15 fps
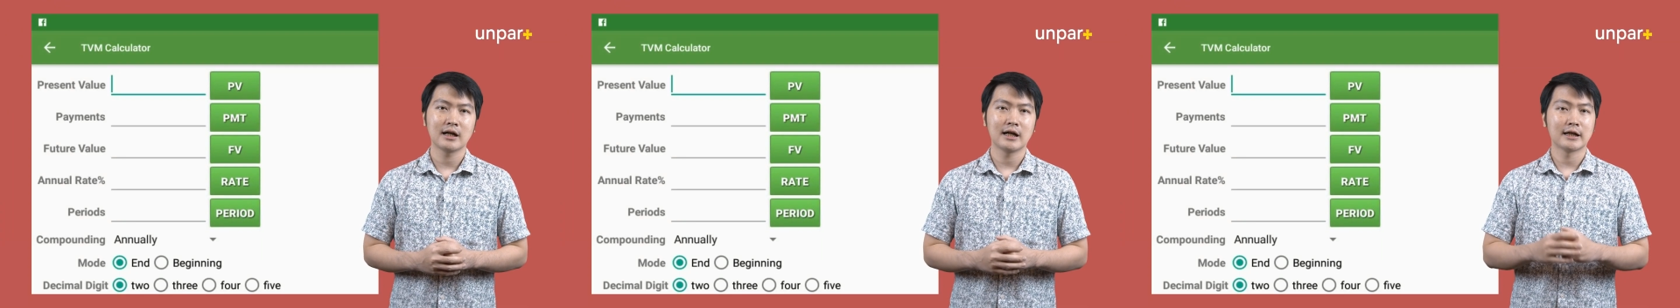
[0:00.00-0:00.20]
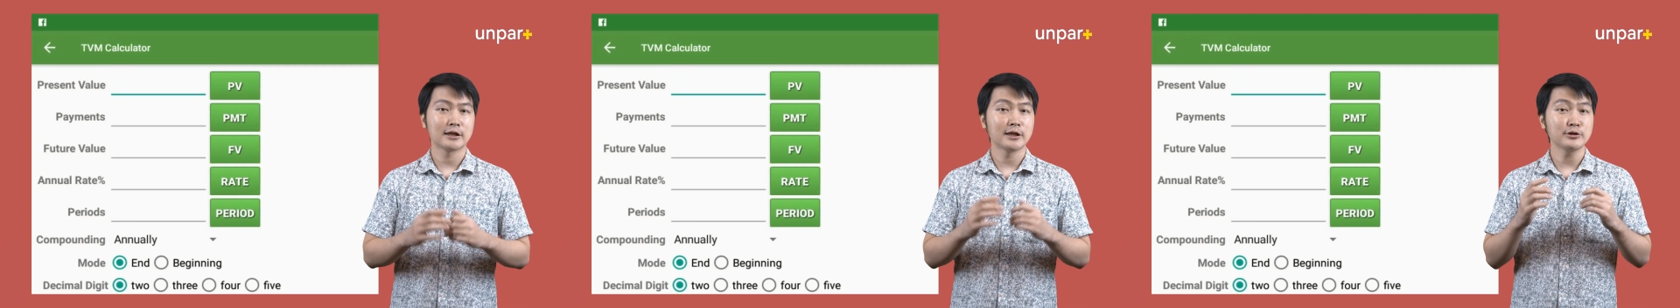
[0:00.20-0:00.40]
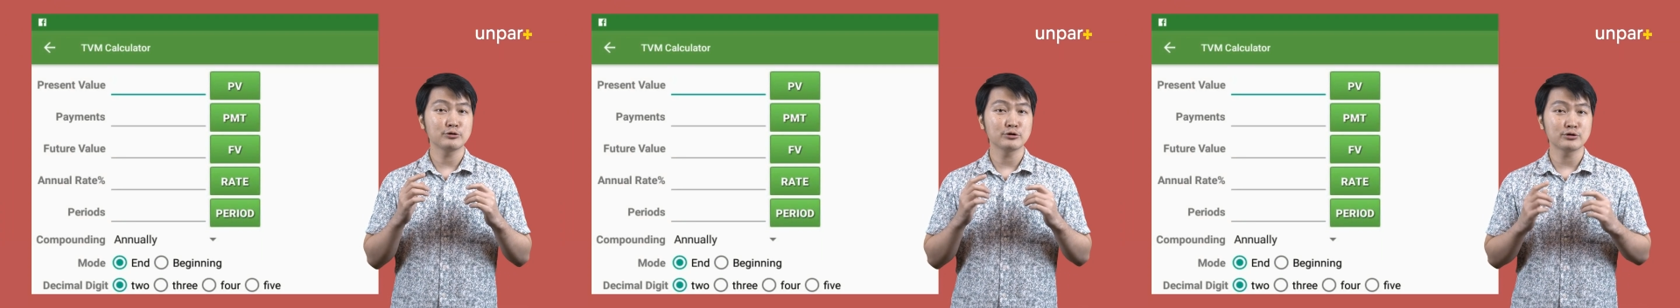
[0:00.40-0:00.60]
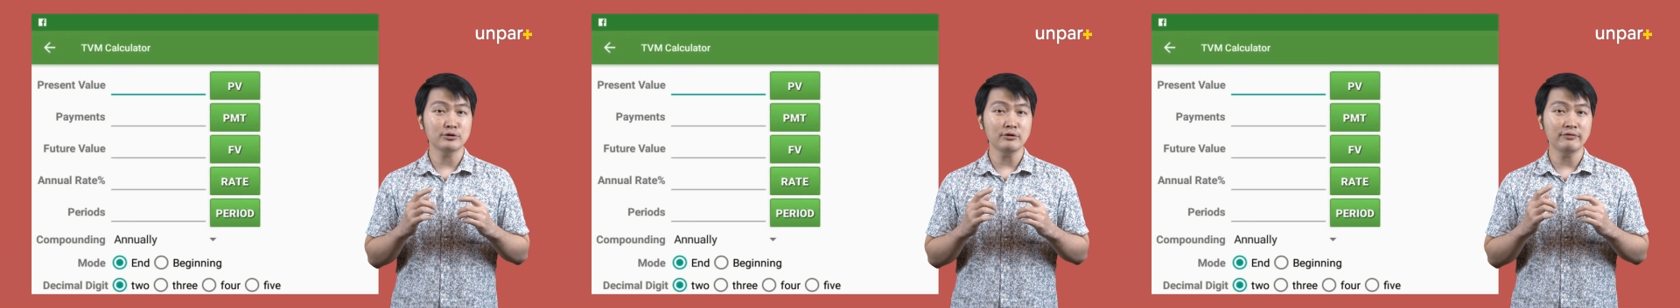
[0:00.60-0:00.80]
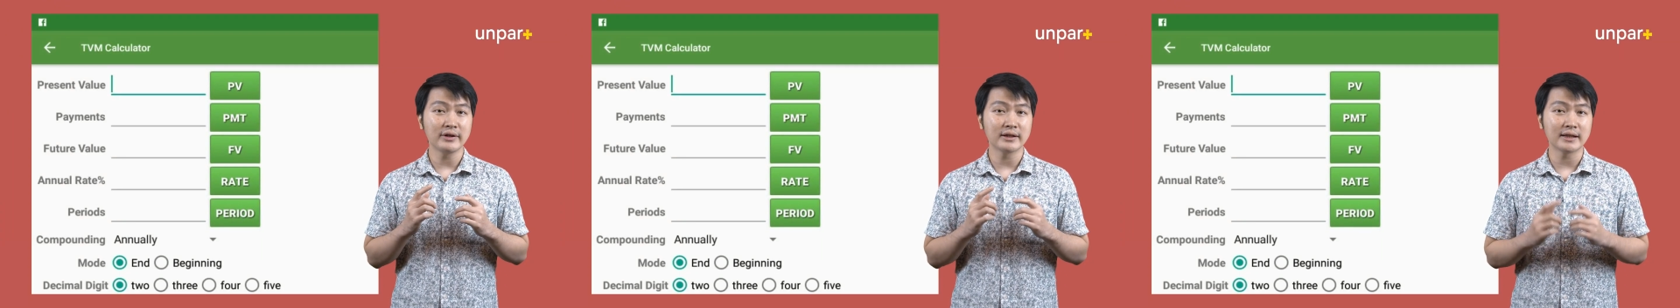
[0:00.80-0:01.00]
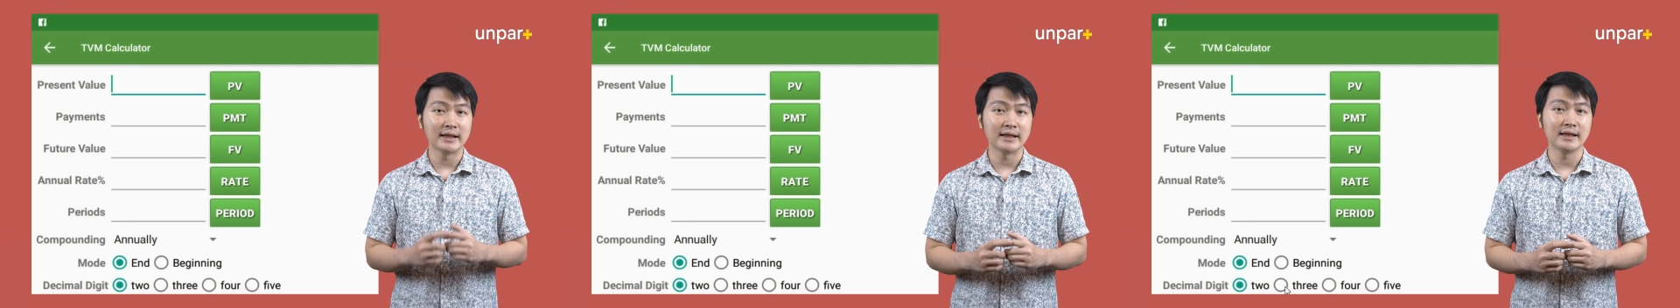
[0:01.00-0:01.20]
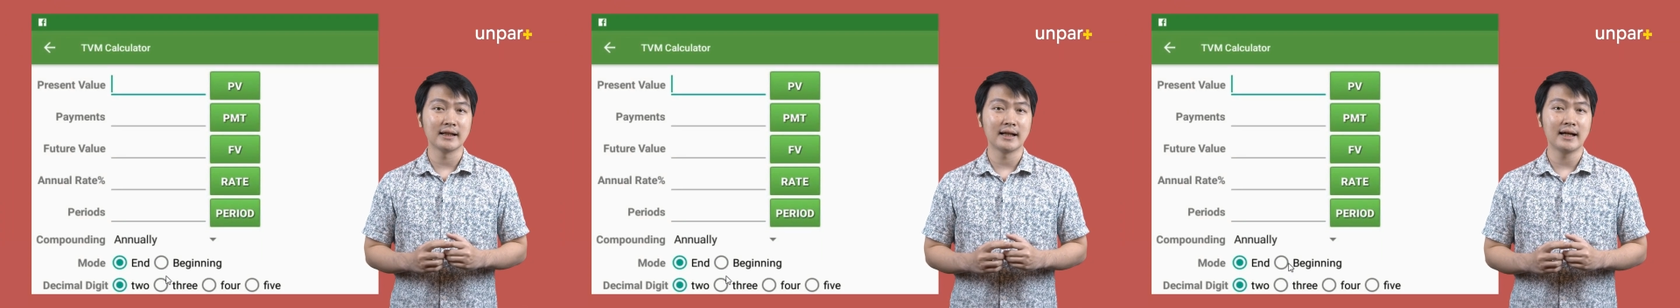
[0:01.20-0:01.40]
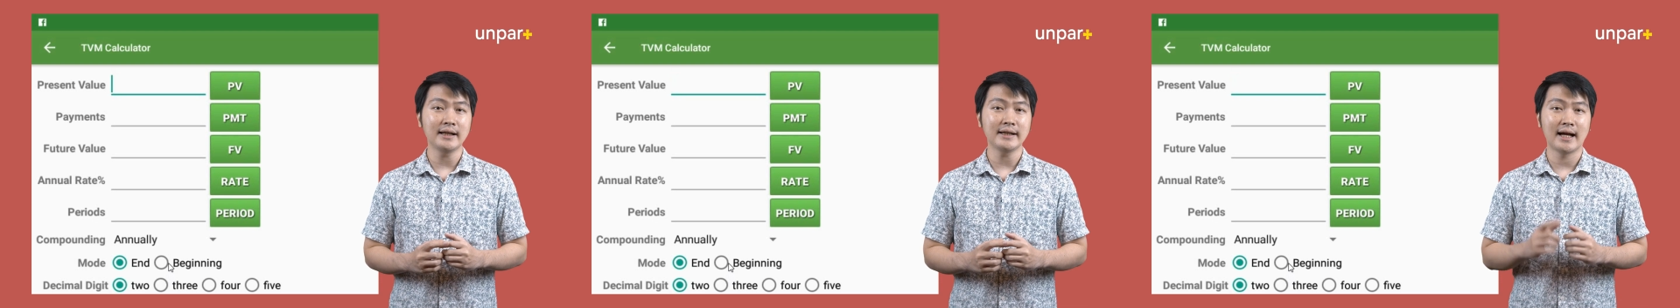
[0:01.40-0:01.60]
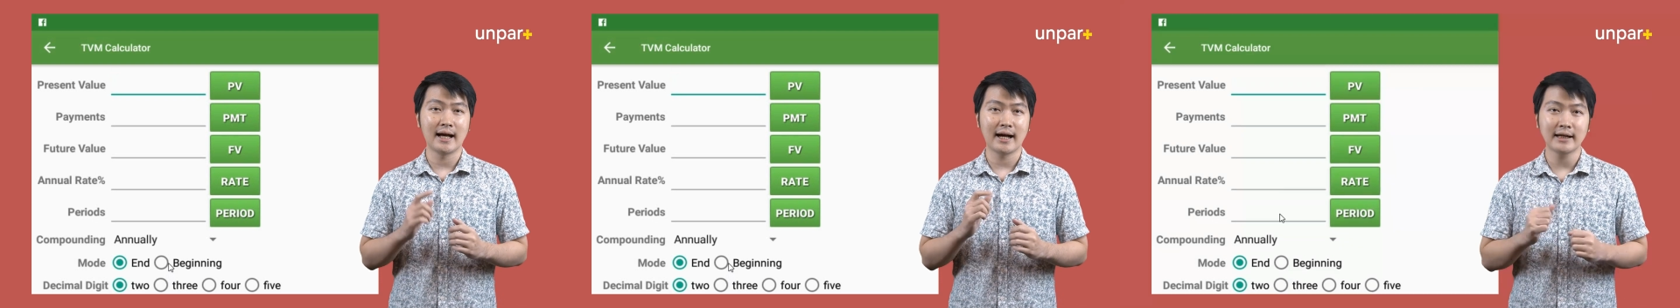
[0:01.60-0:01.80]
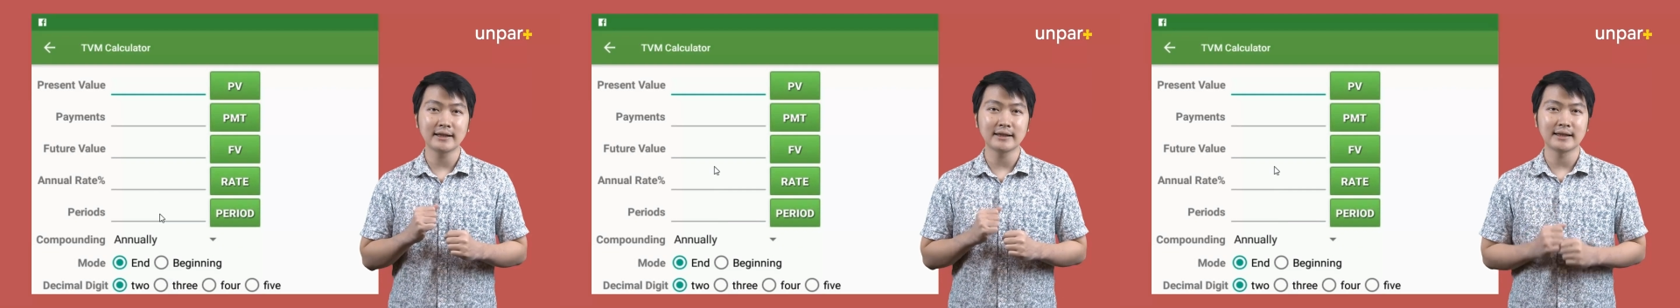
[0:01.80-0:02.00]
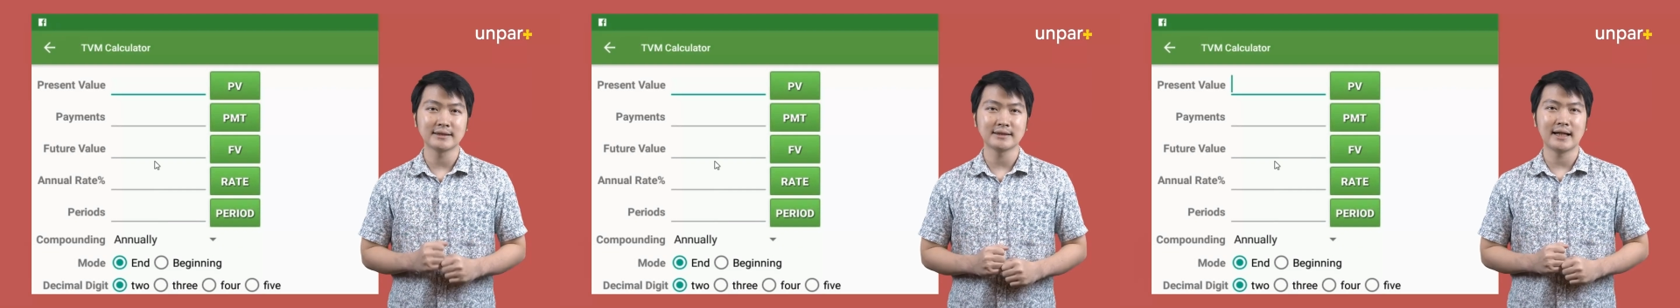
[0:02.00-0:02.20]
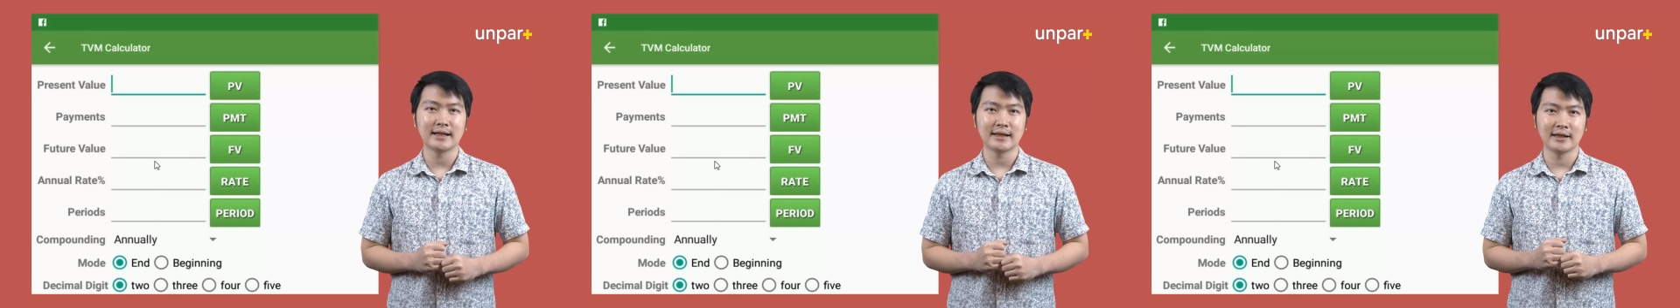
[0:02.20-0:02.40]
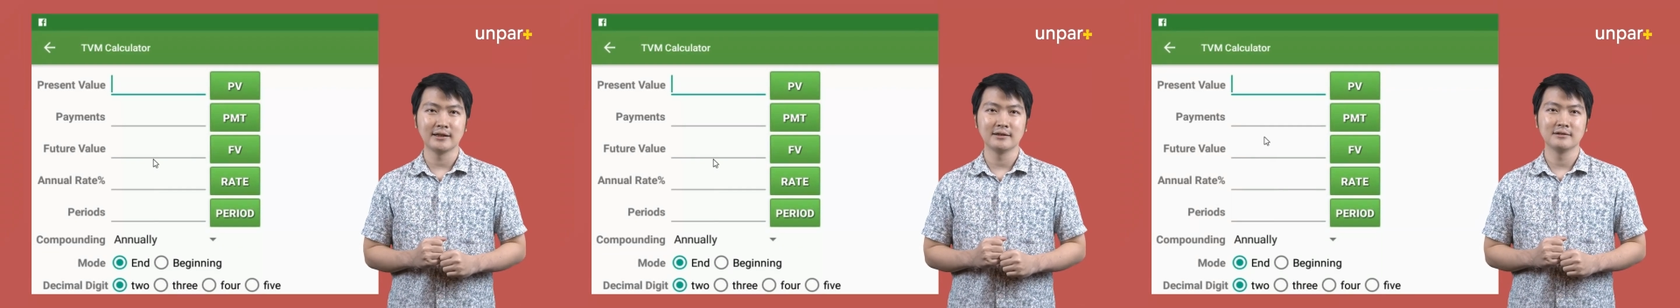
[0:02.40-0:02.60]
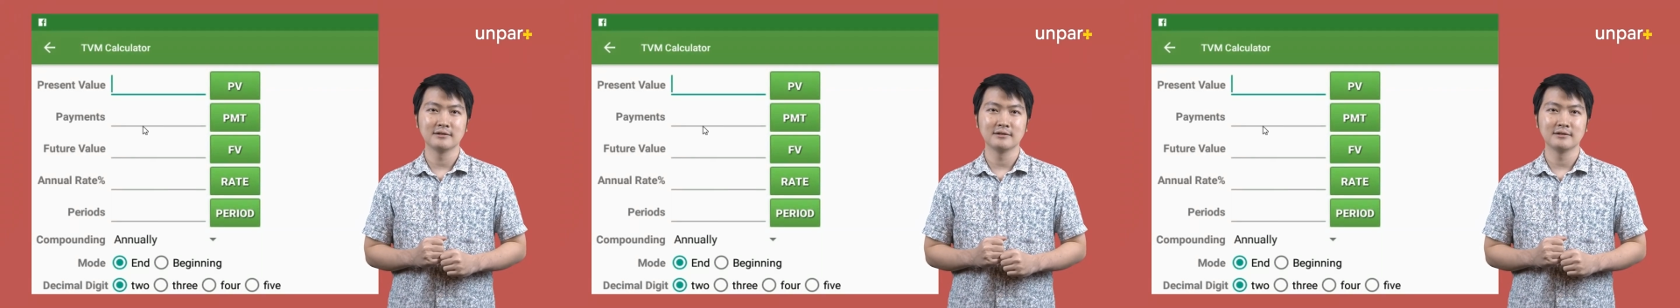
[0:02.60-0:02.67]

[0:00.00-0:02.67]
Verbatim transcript: karena justru field inilah yang akan kita cari.